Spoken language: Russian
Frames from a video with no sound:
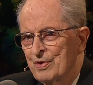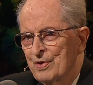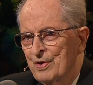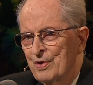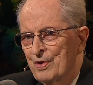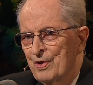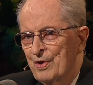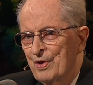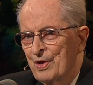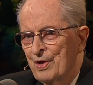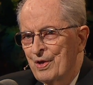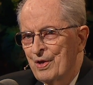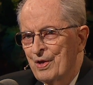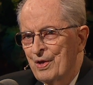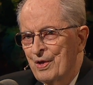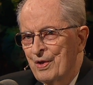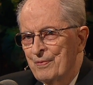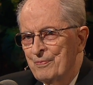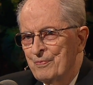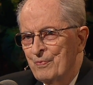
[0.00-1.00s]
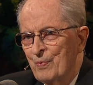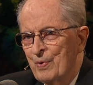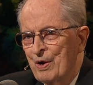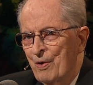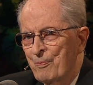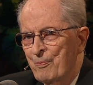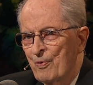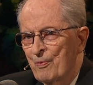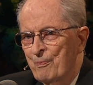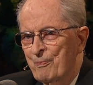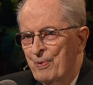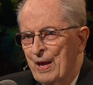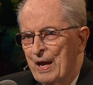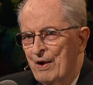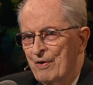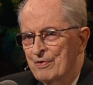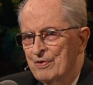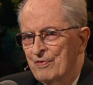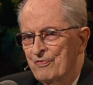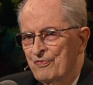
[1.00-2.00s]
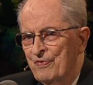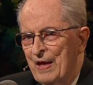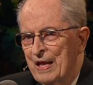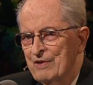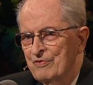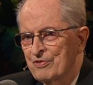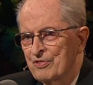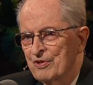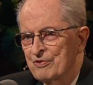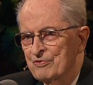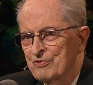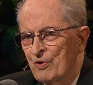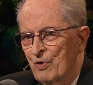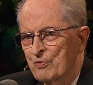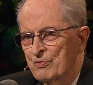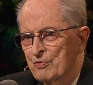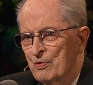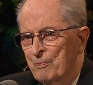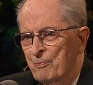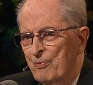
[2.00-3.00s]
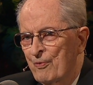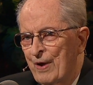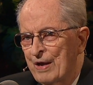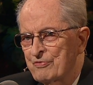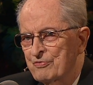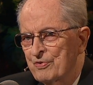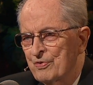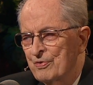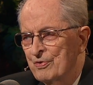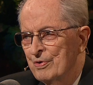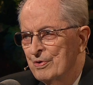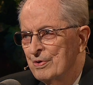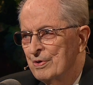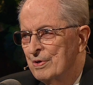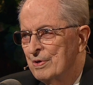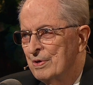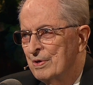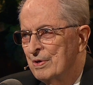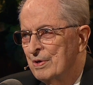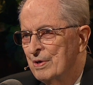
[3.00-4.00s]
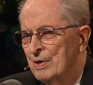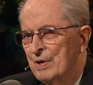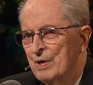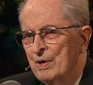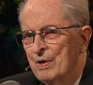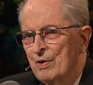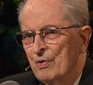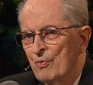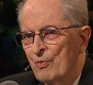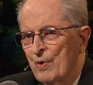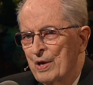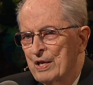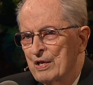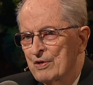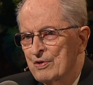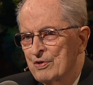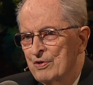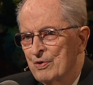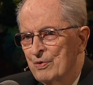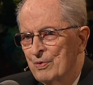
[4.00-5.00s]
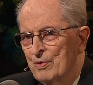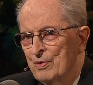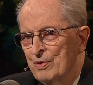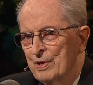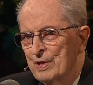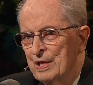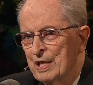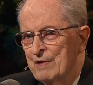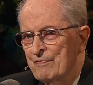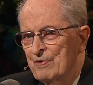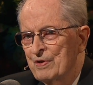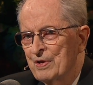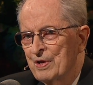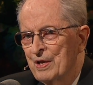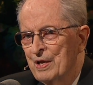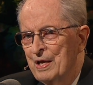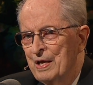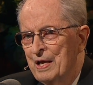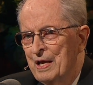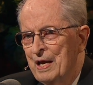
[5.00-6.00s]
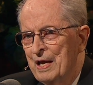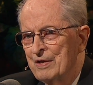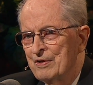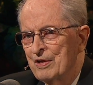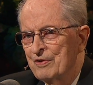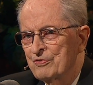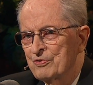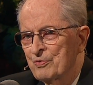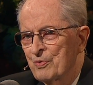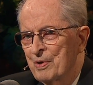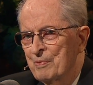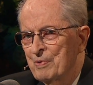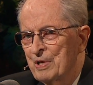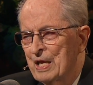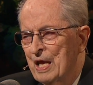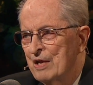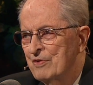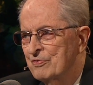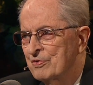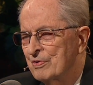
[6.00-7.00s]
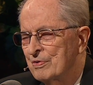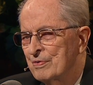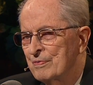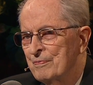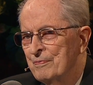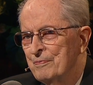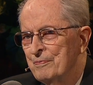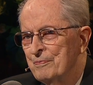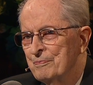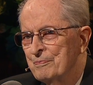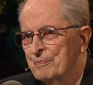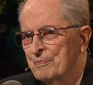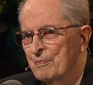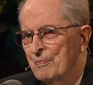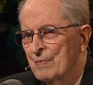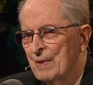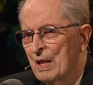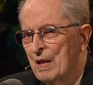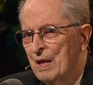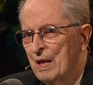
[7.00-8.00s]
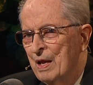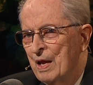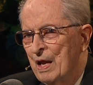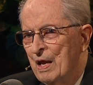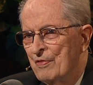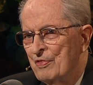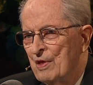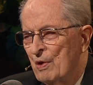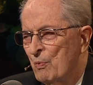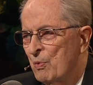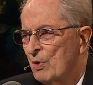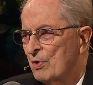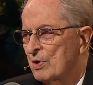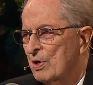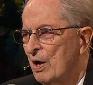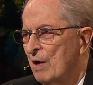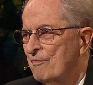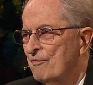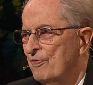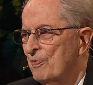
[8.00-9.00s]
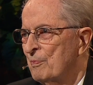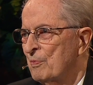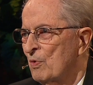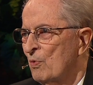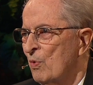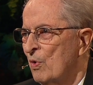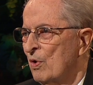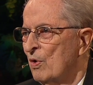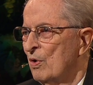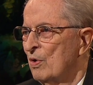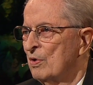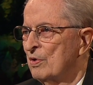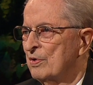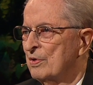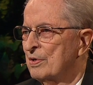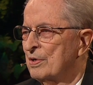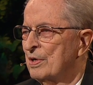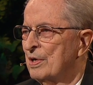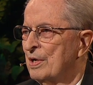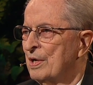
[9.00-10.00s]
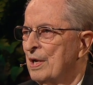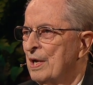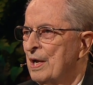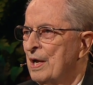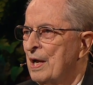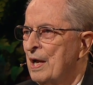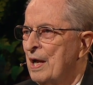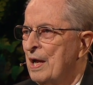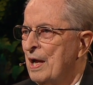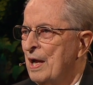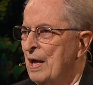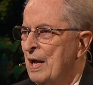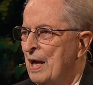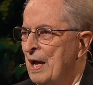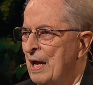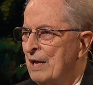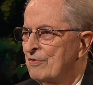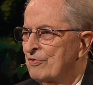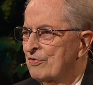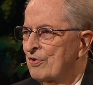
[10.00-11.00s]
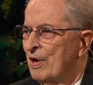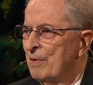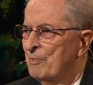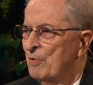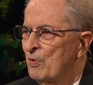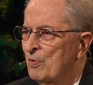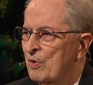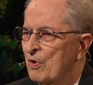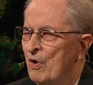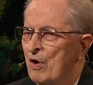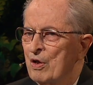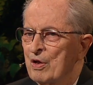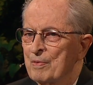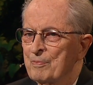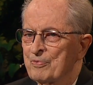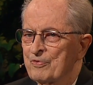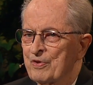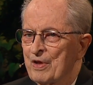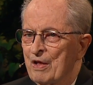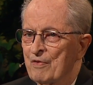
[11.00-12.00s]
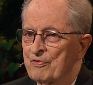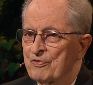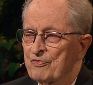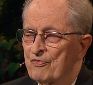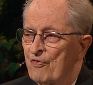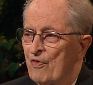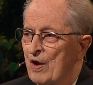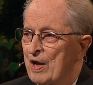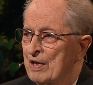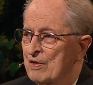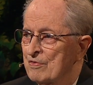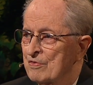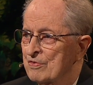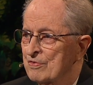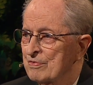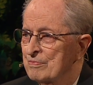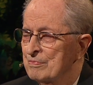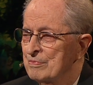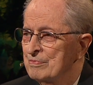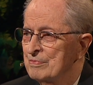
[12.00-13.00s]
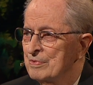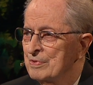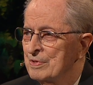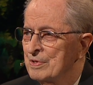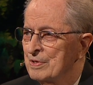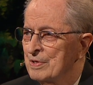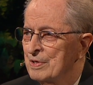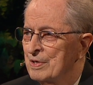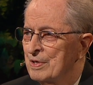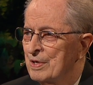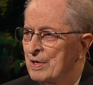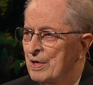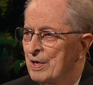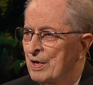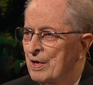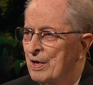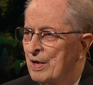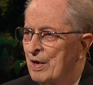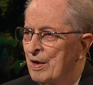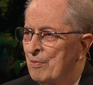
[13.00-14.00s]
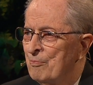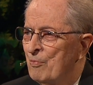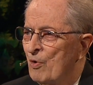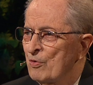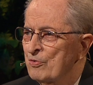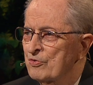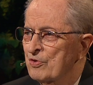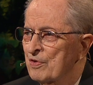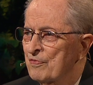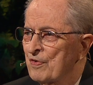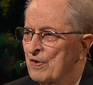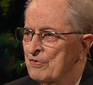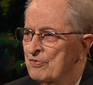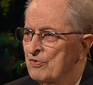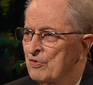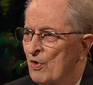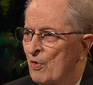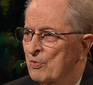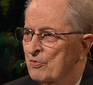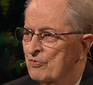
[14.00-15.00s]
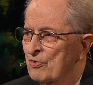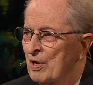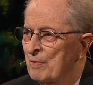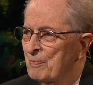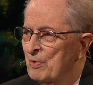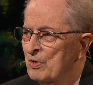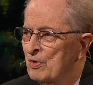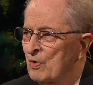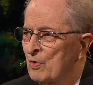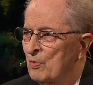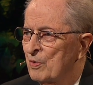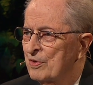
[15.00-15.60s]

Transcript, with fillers: мы готовимся противостоять давлению общества, насмешкам и даже дискриминации, которые исходят от мира и некоторых из тех, кто называют себя друзьями.